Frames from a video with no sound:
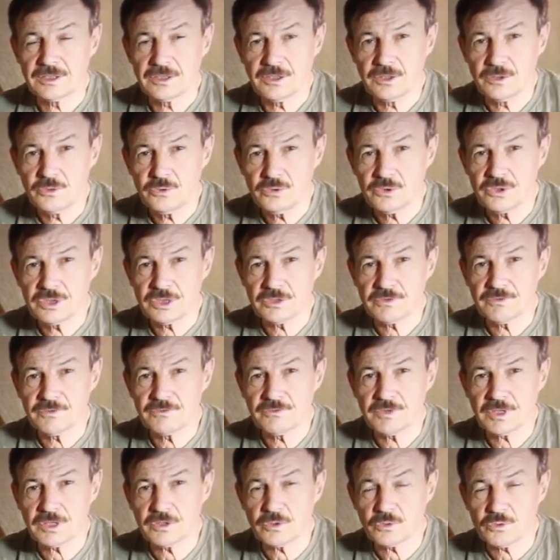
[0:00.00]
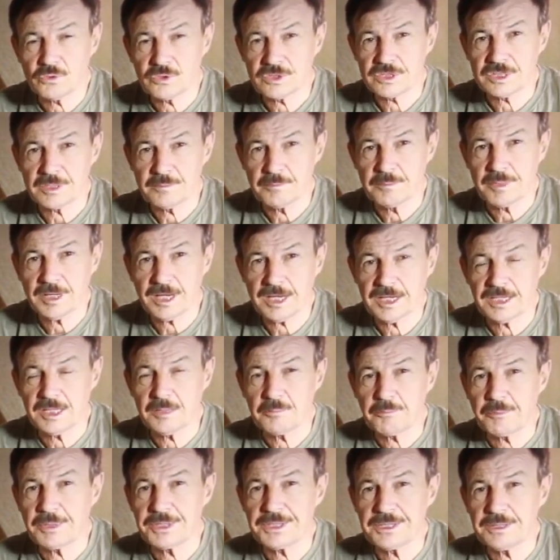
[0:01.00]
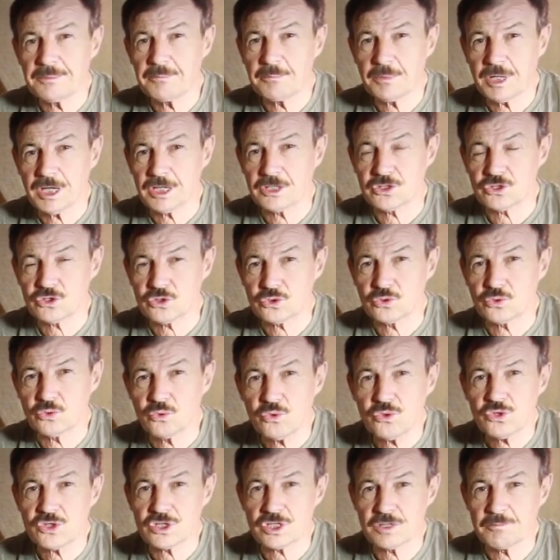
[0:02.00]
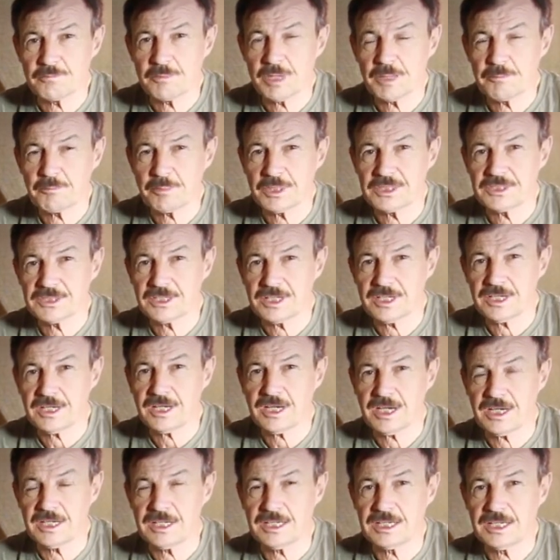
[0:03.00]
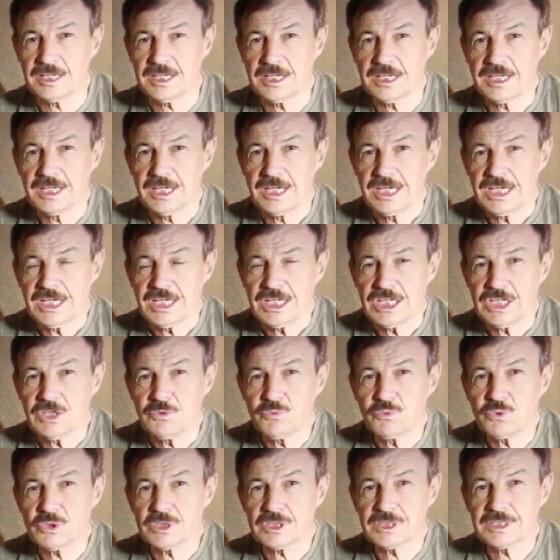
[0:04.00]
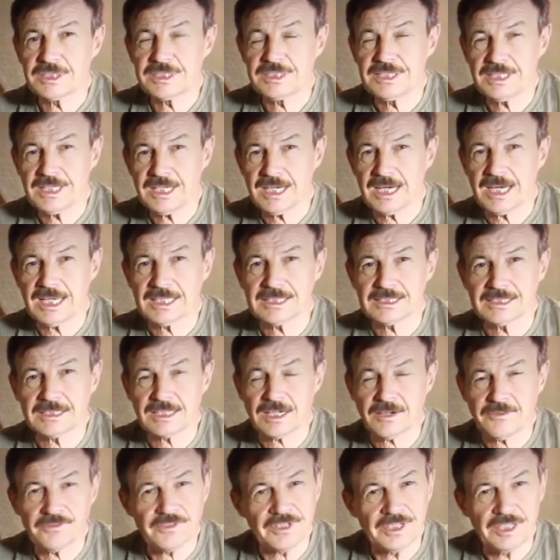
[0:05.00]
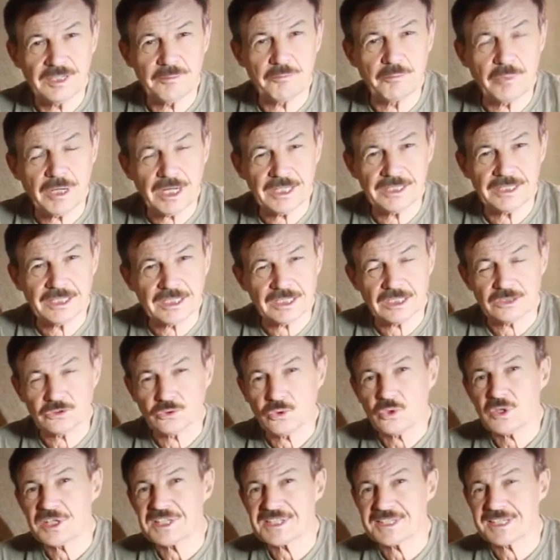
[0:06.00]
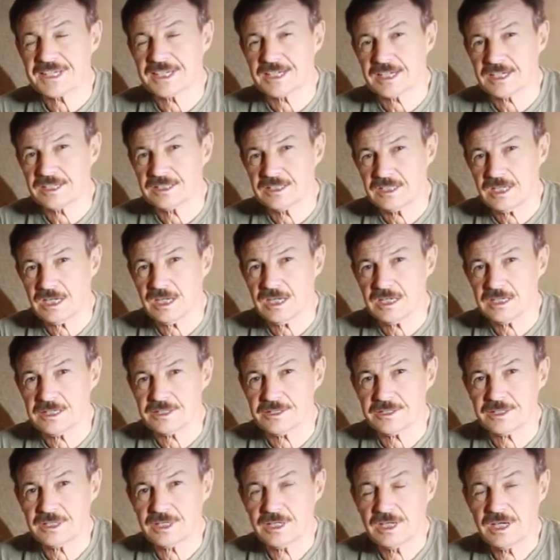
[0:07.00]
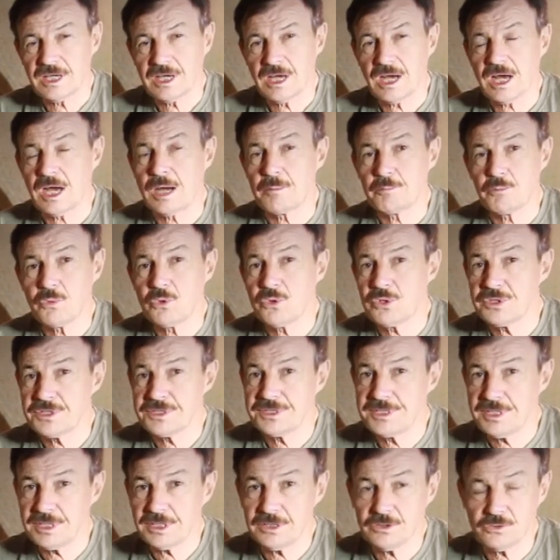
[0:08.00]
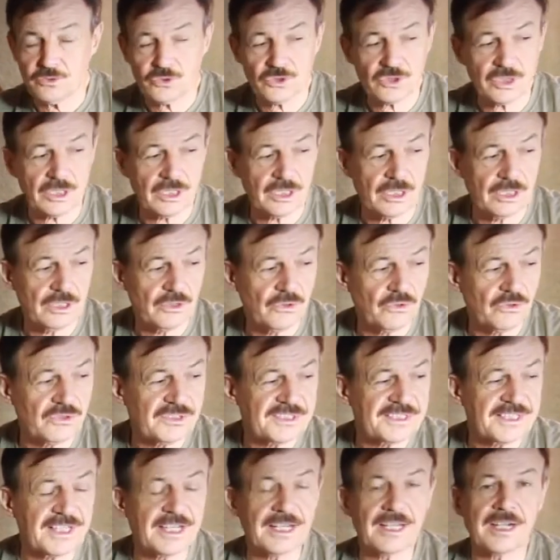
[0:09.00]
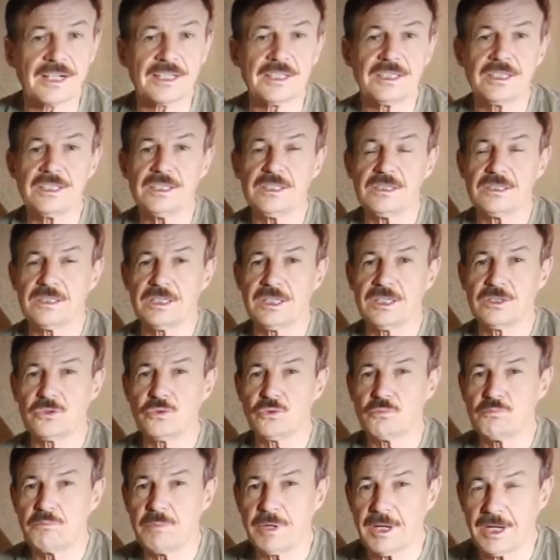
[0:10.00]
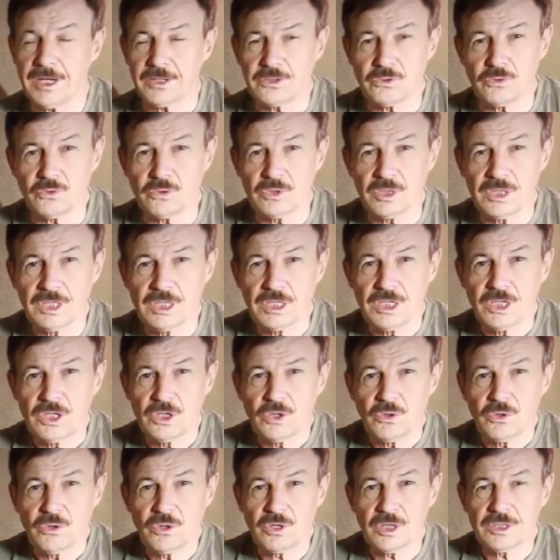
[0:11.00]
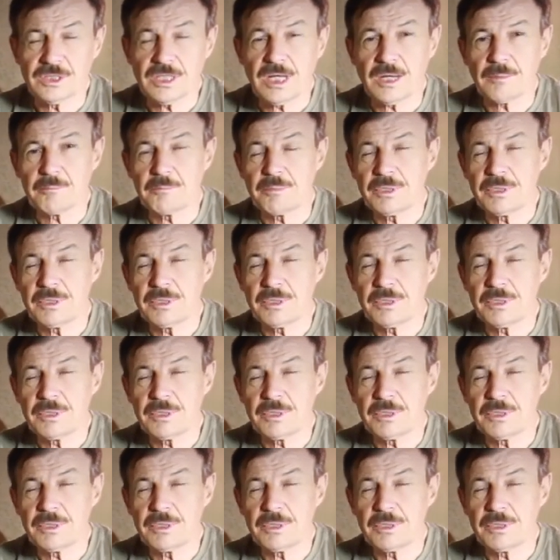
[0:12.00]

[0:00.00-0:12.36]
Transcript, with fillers: люди вокруг себя и понимать, что же мы потеряли. И вот те островки бани, которые сохранялись, а мой дедушка, он сохранил эту баню, она